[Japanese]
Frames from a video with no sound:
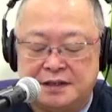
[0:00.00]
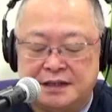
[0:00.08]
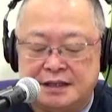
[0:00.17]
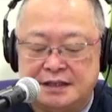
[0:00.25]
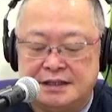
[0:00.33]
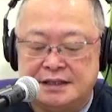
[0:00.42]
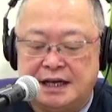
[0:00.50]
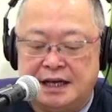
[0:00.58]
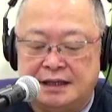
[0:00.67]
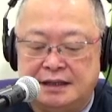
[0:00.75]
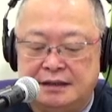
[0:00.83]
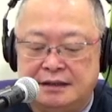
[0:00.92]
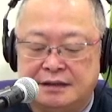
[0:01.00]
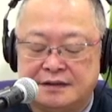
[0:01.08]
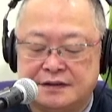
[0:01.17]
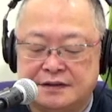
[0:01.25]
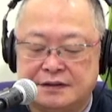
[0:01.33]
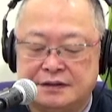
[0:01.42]
が、日大で
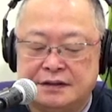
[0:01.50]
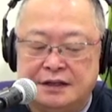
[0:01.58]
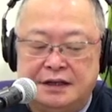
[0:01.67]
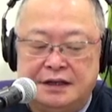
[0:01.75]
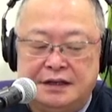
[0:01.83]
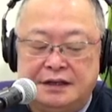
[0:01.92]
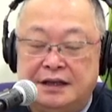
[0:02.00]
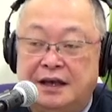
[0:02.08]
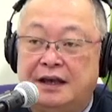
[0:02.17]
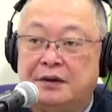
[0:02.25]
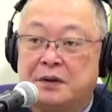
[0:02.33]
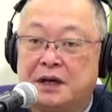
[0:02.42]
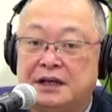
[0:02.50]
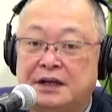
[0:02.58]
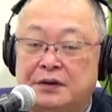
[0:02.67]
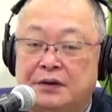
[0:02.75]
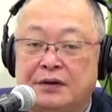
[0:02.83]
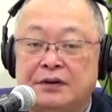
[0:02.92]
す。お金
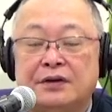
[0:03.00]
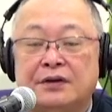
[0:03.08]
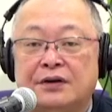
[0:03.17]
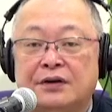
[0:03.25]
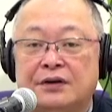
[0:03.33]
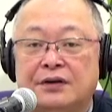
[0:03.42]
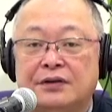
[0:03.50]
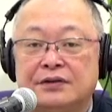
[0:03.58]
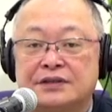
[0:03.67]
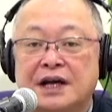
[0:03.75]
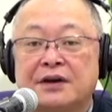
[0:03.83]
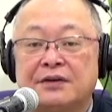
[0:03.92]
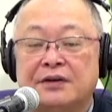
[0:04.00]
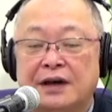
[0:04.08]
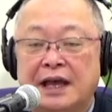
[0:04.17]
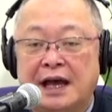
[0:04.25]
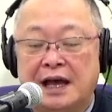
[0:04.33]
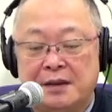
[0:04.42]
をちゃんこ
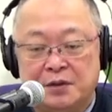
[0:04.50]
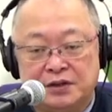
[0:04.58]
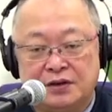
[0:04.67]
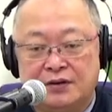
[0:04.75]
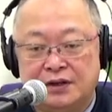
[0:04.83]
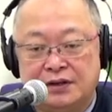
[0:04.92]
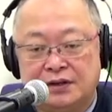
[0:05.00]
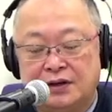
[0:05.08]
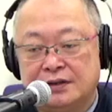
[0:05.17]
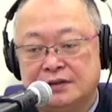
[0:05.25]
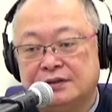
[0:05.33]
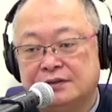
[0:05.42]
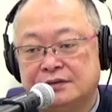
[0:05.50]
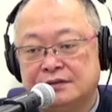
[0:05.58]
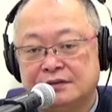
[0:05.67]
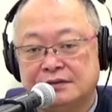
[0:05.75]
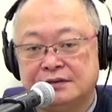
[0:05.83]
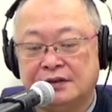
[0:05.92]
へ持ってこいとい
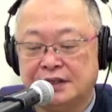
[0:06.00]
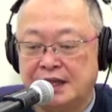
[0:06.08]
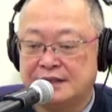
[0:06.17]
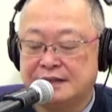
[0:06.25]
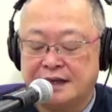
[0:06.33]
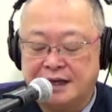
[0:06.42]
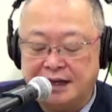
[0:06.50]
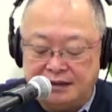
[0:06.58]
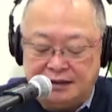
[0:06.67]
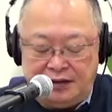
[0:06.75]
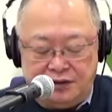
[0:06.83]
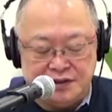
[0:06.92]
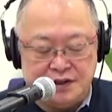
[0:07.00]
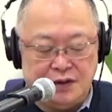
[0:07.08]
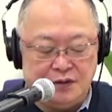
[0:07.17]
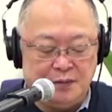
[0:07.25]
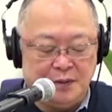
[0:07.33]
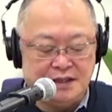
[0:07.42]
うので好き勝手をして
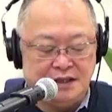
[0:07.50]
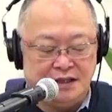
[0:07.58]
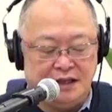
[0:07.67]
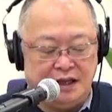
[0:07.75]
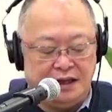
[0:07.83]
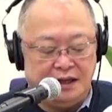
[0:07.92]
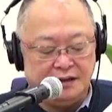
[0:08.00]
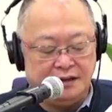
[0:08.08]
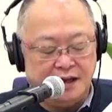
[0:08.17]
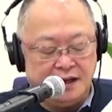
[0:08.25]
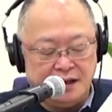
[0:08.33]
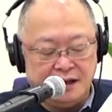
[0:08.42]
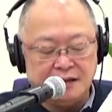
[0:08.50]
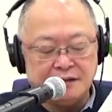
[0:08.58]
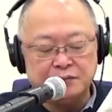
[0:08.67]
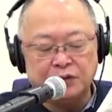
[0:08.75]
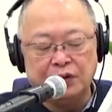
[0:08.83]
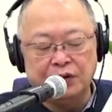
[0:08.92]
おりまして、で
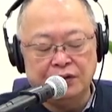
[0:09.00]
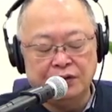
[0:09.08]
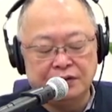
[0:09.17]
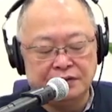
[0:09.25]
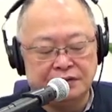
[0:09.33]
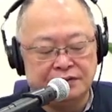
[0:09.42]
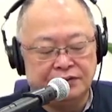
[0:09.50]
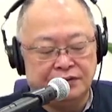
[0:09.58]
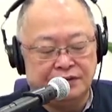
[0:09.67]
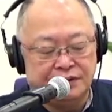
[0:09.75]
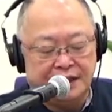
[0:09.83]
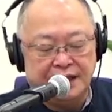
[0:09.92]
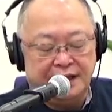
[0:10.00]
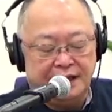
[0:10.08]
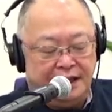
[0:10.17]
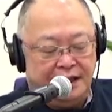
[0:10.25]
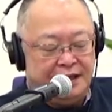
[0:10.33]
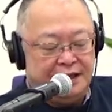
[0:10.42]
もうそうで、
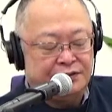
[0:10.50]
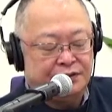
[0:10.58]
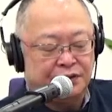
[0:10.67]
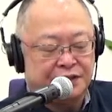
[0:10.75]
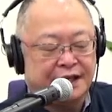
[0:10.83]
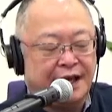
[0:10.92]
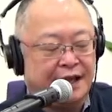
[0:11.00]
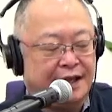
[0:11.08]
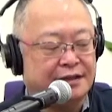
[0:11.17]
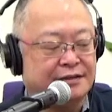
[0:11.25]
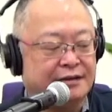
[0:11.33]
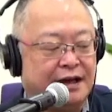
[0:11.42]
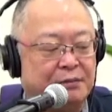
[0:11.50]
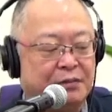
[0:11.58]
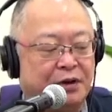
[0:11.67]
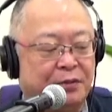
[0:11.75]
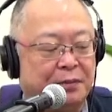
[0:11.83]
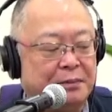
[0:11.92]
言うこと聞かへんやつは
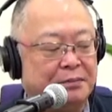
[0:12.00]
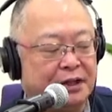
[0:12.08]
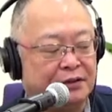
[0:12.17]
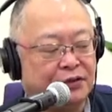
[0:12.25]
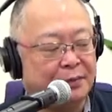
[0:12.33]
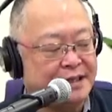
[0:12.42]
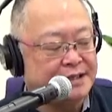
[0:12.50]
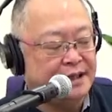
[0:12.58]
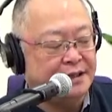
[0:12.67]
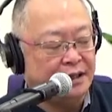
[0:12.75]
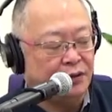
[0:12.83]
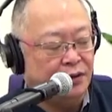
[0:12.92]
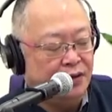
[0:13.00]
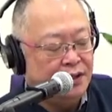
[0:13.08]
もうバンバン飛ばしてたと